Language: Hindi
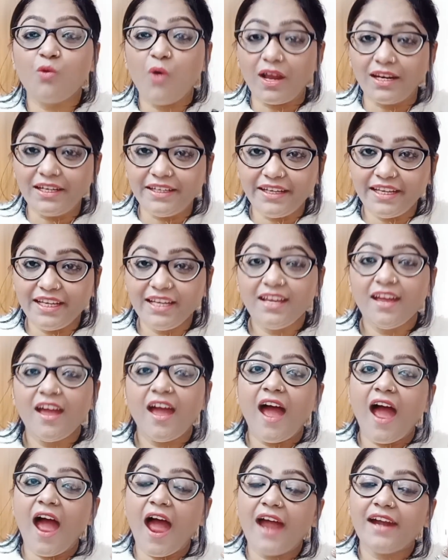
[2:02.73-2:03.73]
क्वालिटी
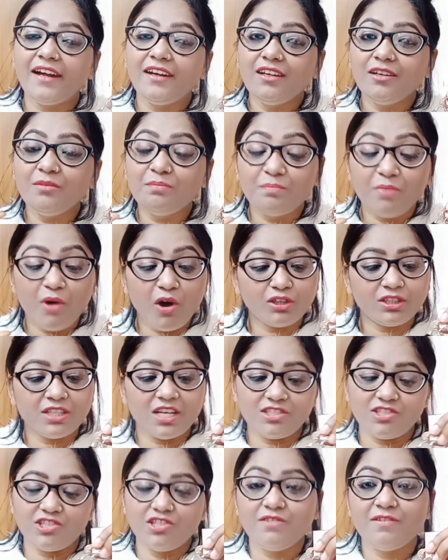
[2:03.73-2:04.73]
एंड बहुत
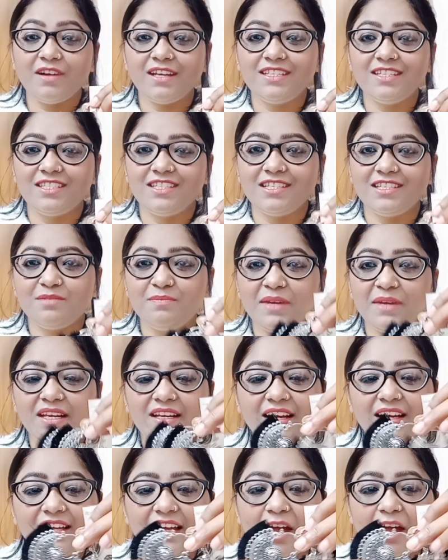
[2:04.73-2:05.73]
अच्छी वाली चीज़ मिल
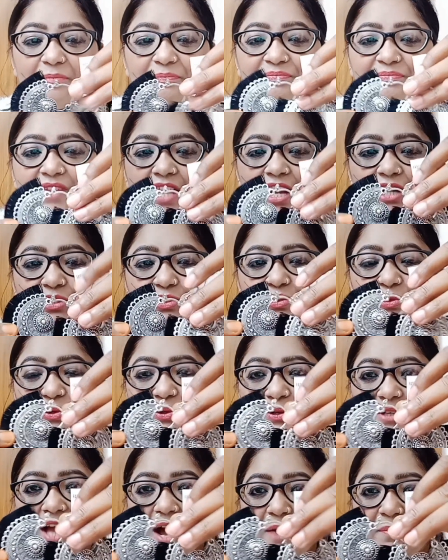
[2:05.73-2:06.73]
गई है
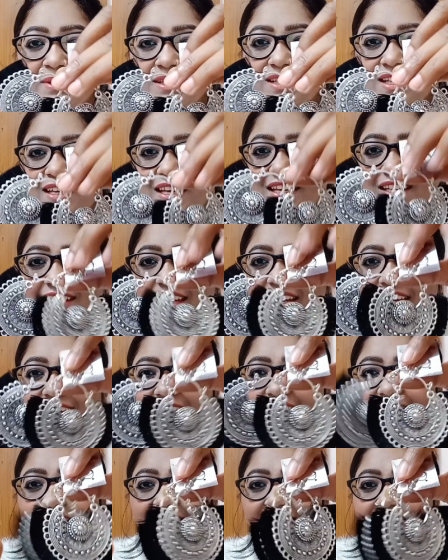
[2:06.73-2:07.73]
तो यहाँ पर देखिए ये
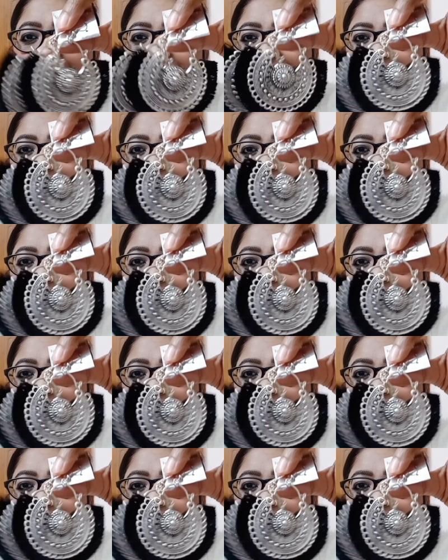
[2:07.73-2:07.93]
इयर